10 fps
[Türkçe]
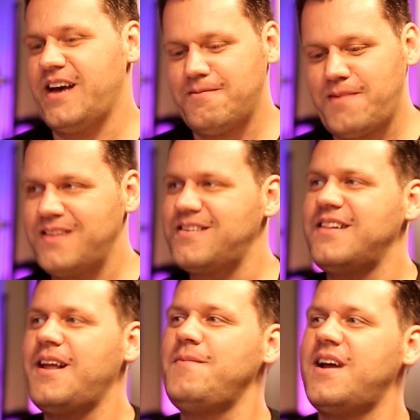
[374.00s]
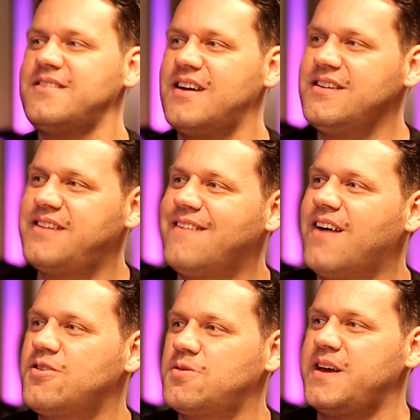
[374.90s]
Ya ben senden ya neden biraz olmasın? daha
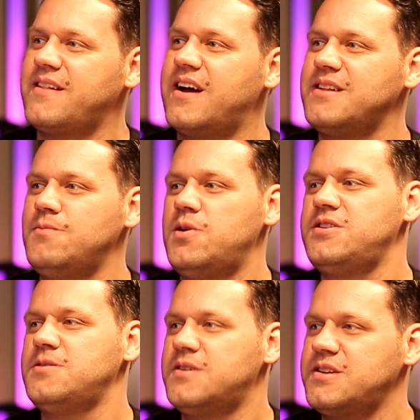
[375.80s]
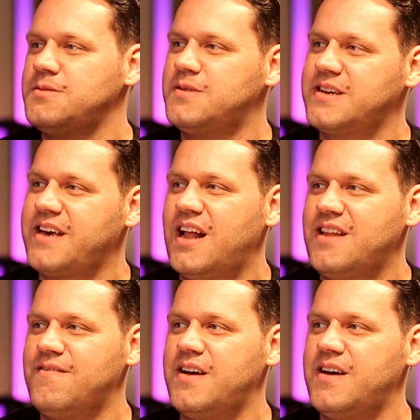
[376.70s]
tevazu beklerdim. Böyle şımarık şımarık geldim.